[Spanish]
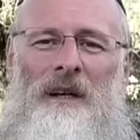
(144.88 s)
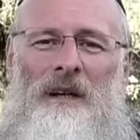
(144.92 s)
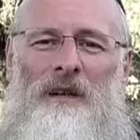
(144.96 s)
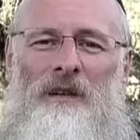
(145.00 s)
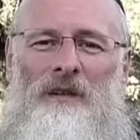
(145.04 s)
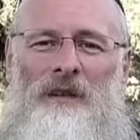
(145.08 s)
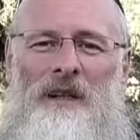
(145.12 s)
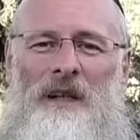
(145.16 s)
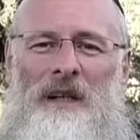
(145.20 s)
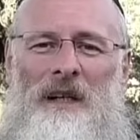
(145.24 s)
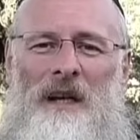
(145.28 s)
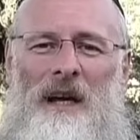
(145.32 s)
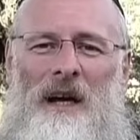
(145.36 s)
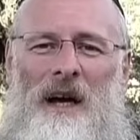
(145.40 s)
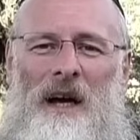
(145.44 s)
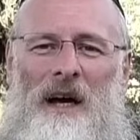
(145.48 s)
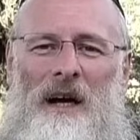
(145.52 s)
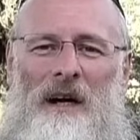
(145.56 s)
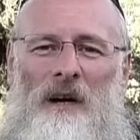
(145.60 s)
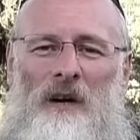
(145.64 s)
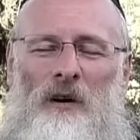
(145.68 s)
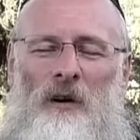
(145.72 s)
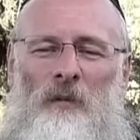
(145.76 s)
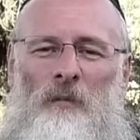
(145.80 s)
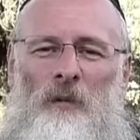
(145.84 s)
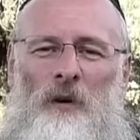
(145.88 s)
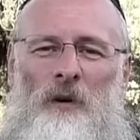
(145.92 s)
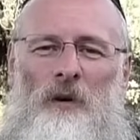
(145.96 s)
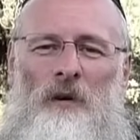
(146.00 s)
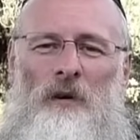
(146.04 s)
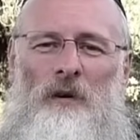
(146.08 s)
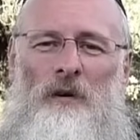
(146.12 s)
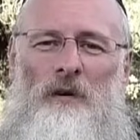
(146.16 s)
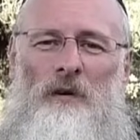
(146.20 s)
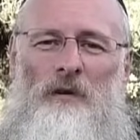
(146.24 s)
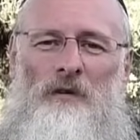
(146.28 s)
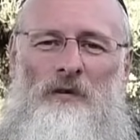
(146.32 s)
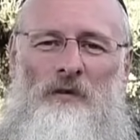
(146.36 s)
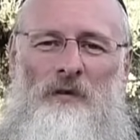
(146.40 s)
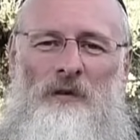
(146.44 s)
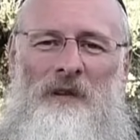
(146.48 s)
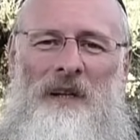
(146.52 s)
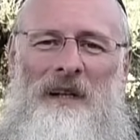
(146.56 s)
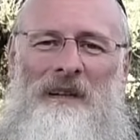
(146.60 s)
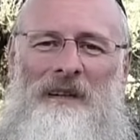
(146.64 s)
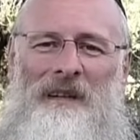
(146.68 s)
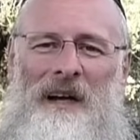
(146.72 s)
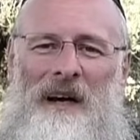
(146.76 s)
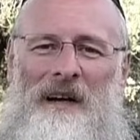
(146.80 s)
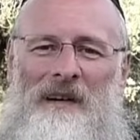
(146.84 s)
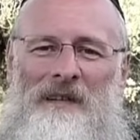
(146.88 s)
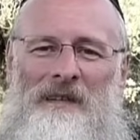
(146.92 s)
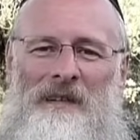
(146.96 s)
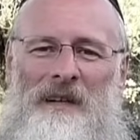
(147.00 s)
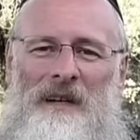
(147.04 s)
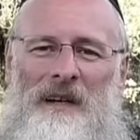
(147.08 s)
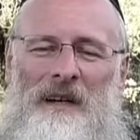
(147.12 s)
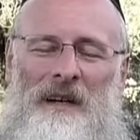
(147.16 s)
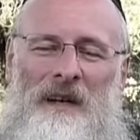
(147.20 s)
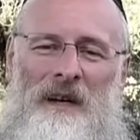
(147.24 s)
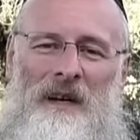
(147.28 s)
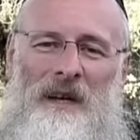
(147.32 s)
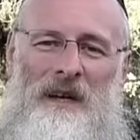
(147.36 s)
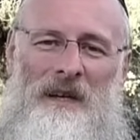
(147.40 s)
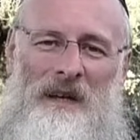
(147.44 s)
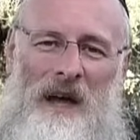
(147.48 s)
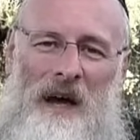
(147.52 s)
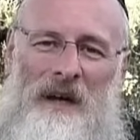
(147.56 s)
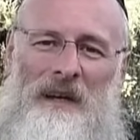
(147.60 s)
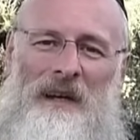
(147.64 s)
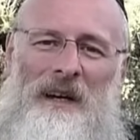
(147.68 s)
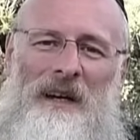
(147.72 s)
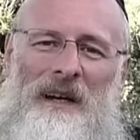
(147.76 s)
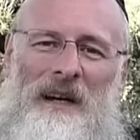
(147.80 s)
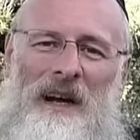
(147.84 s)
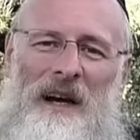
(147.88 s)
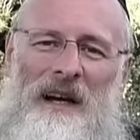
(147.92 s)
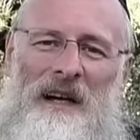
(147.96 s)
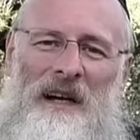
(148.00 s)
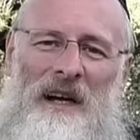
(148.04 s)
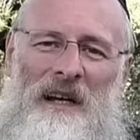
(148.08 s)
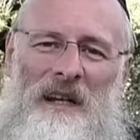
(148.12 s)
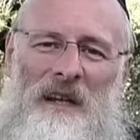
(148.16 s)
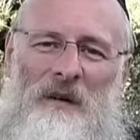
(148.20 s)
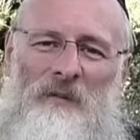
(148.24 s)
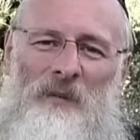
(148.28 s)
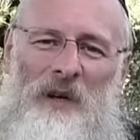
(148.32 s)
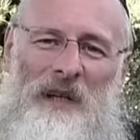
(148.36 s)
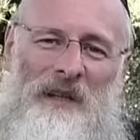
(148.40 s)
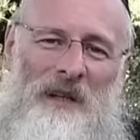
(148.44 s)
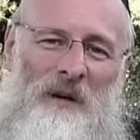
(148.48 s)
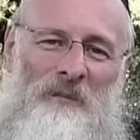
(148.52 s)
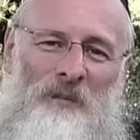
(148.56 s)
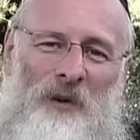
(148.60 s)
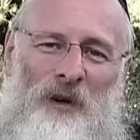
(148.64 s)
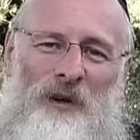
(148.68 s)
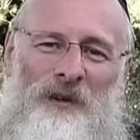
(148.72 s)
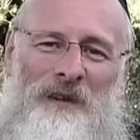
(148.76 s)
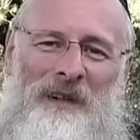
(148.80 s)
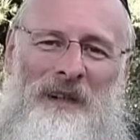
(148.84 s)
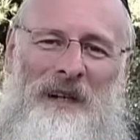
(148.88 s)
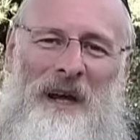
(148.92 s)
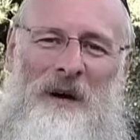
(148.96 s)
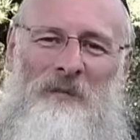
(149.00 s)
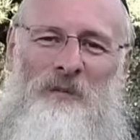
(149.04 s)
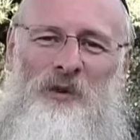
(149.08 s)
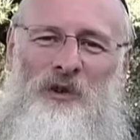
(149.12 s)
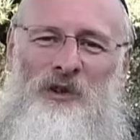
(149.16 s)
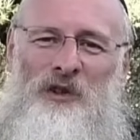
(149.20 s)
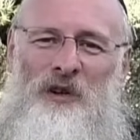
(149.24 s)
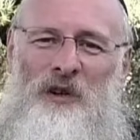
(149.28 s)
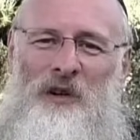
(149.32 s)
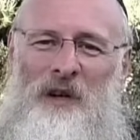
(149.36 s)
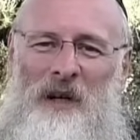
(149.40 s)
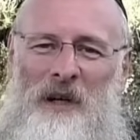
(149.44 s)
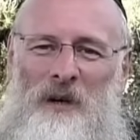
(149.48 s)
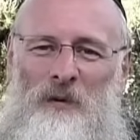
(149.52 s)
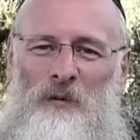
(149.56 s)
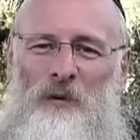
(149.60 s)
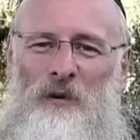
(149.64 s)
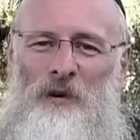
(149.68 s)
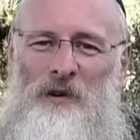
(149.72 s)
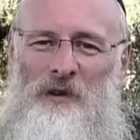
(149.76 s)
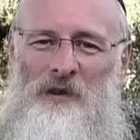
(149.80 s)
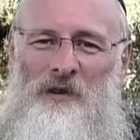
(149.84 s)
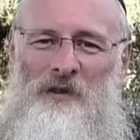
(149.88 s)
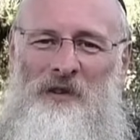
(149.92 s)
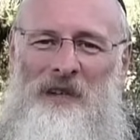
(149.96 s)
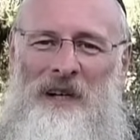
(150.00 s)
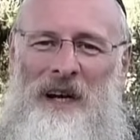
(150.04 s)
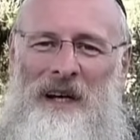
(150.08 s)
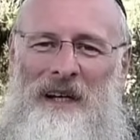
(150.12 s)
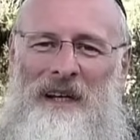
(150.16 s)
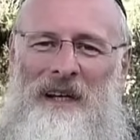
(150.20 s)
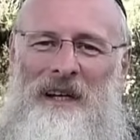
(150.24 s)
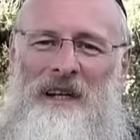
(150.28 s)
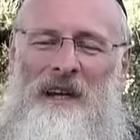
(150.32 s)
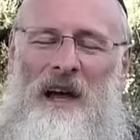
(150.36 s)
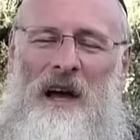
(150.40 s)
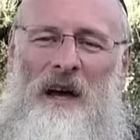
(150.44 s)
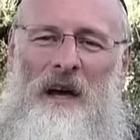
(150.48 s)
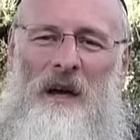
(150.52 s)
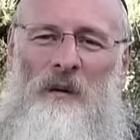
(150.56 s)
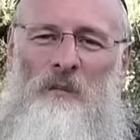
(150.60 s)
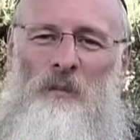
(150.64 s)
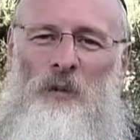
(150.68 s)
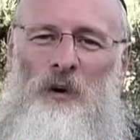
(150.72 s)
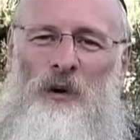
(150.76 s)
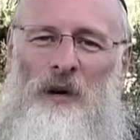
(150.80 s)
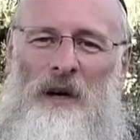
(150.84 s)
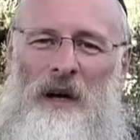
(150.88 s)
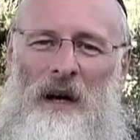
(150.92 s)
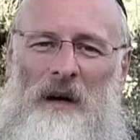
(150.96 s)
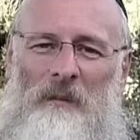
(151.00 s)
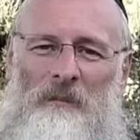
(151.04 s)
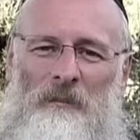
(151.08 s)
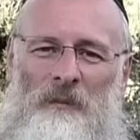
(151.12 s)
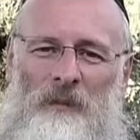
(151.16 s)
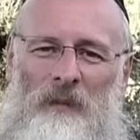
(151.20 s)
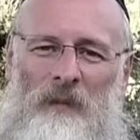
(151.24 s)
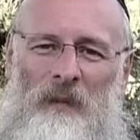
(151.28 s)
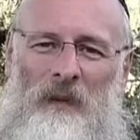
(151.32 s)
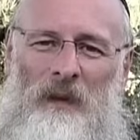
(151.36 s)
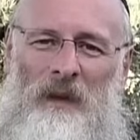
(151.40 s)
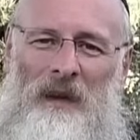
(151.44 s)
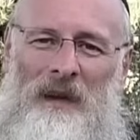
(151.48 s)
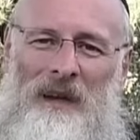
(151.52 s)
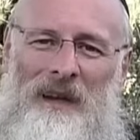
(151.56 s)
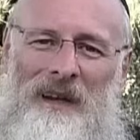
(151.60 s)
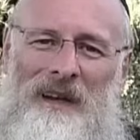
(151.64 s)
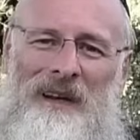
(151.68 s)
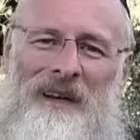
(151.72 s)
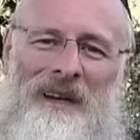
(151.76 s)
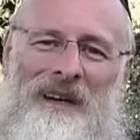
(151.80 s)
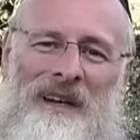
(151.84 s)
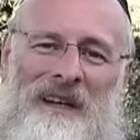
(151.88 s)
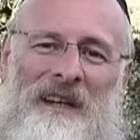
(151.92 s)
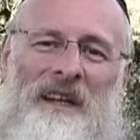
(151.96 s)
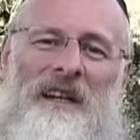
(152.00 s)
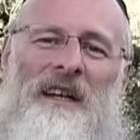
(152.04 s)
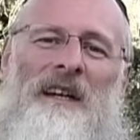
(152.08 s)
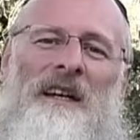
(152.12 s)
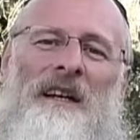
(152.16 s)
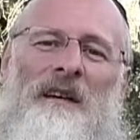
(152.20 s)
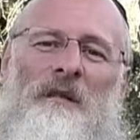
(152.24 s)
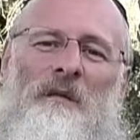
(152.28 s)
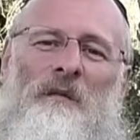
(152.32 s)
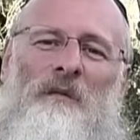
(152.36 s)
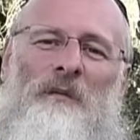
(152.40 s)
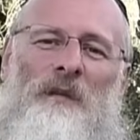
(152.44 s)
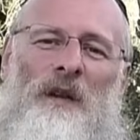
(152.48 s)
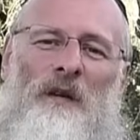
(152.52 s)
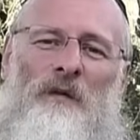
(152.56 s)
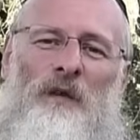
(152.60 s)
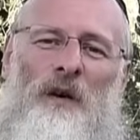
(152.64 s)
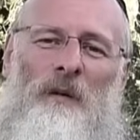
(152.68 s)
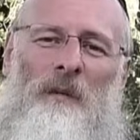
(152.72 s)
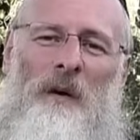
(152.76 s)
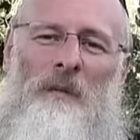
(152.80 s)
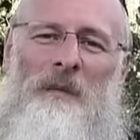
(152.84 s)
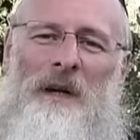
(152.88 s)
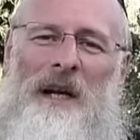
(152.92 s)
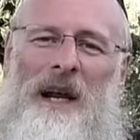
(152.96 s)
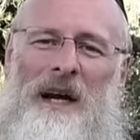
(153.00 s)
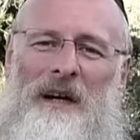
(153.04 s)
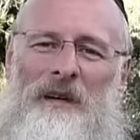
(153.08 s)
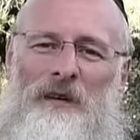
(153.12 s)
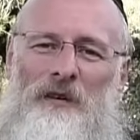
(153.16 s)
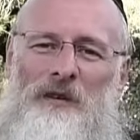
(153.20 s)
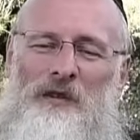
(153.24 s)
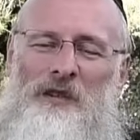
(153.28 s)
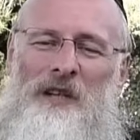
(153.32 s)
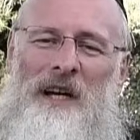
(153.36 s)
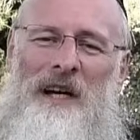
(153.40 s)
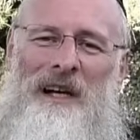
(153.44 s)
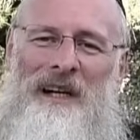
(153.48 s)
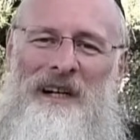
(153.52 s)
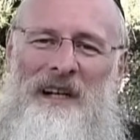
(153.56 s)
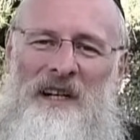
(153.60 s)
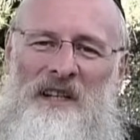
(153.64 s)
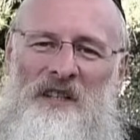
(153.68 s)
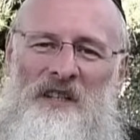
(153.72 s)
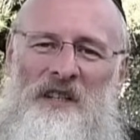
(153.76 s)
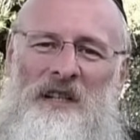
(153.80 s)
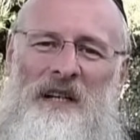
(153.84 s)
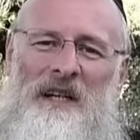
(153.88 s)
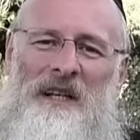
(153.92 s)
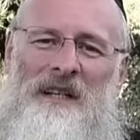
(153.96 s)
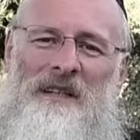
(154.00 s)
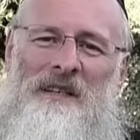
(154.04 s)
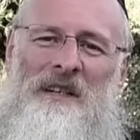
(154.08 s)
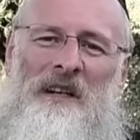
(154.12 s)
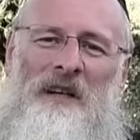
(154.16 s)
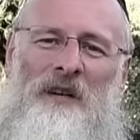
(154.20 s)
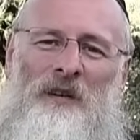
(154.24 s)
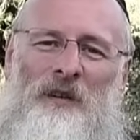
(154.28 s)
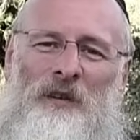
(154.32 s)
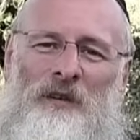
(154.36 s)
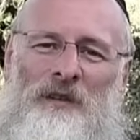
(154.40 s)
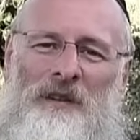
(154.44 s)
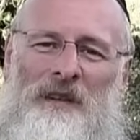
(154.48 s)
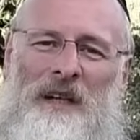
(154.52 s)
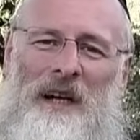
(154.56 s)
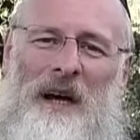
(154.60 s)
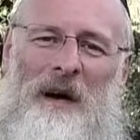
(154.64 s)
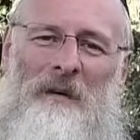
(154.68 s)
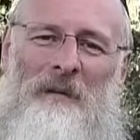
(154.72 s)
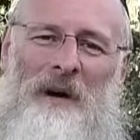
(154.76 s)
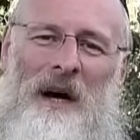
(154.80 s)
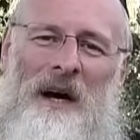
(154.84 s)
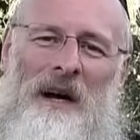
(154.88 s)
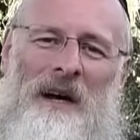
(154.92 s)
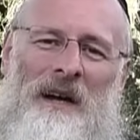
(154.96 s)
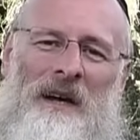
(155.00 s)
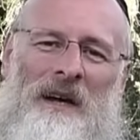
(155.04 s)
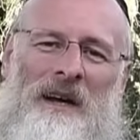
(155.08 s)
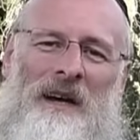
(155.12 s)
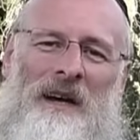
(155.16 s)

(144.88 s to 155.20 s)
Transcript: no tenía cómo sustentarse y ahí en la academia tampoco tenía muchos recursos en aquella época. Y de forma milagrosa Rashid se encontraba